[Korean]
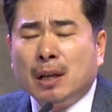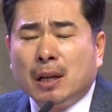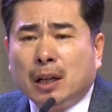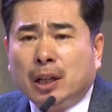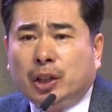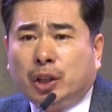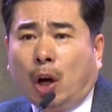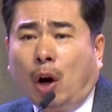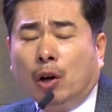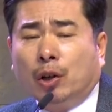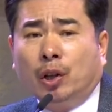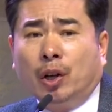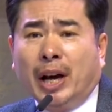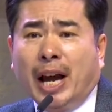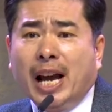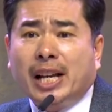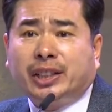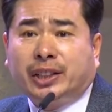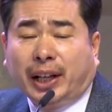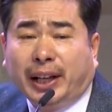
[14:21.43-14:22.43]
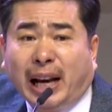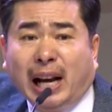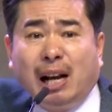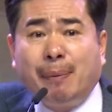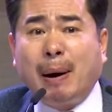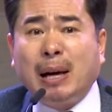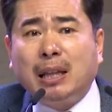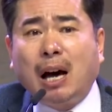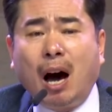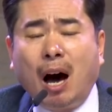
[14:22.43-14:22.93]
성령의 세례를
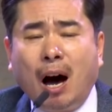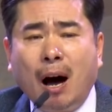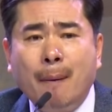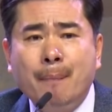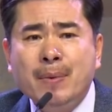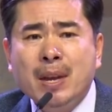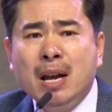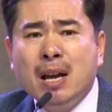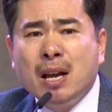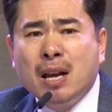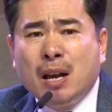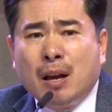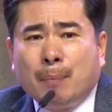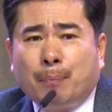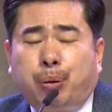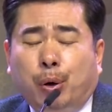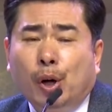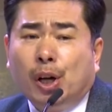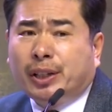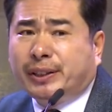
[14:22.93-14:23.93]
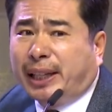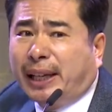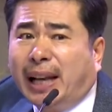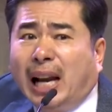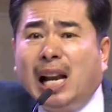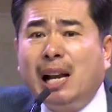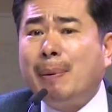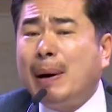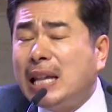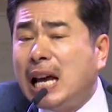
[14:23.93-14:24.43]
받아
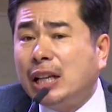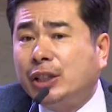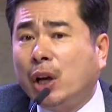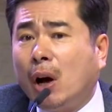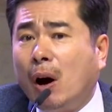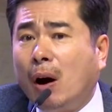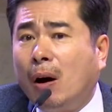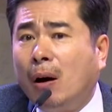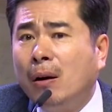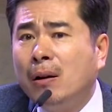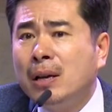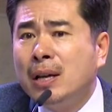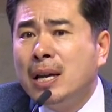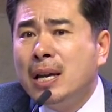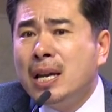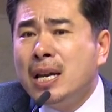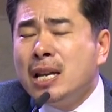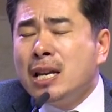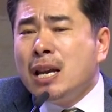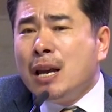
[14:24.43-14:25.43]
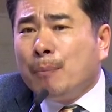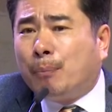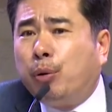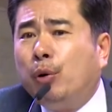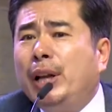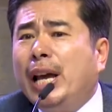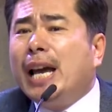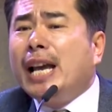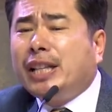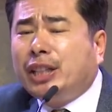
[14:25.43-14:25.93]
불세례를 받아서
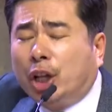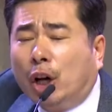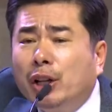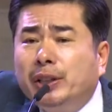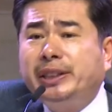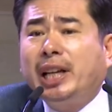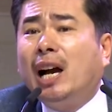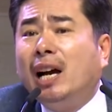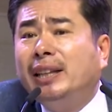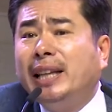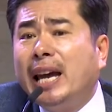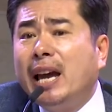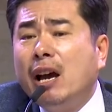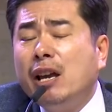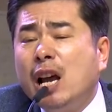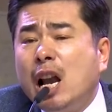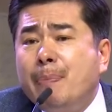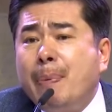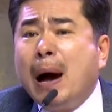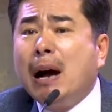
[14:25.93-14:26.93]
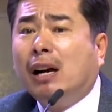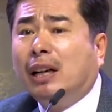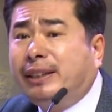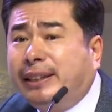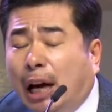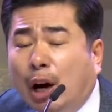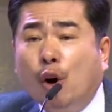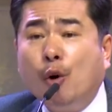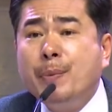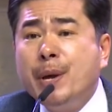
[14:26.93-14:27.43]
불의 전차가 되어 열방을
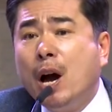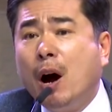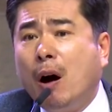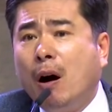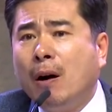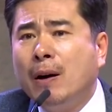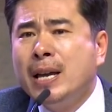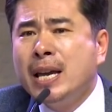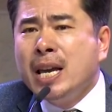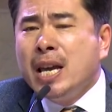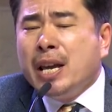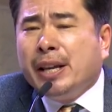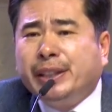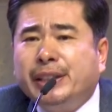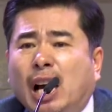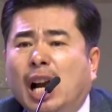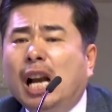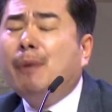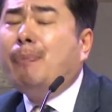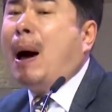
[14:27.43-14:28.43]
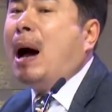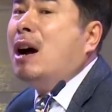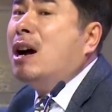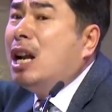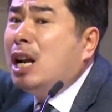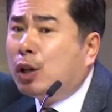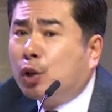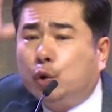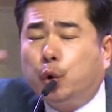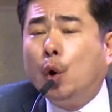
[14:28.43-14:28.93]
태우며
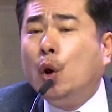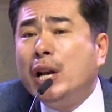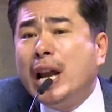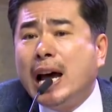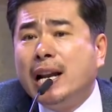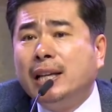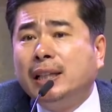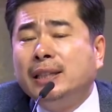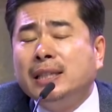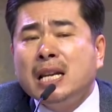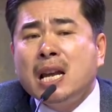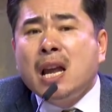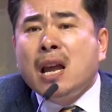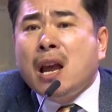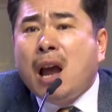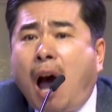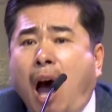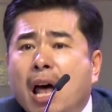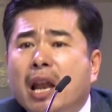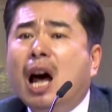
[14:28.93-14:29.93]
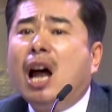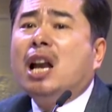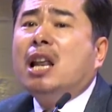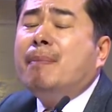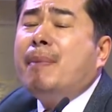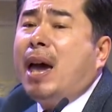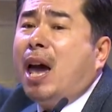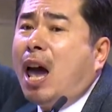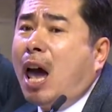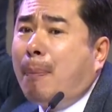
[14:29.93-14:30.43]
열방을 구원하는
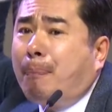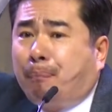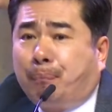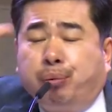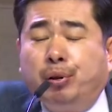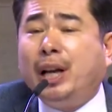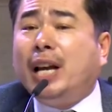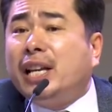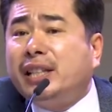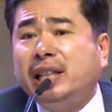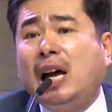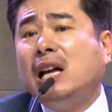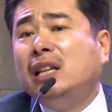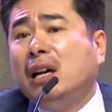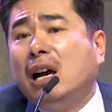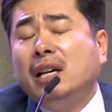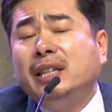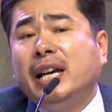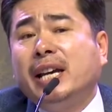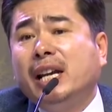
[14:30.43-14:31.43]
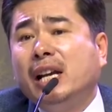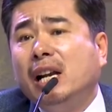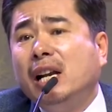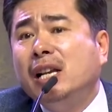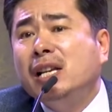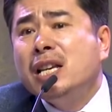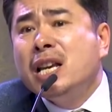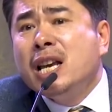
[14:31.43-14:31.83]
하나님의 불의 사자가 되기를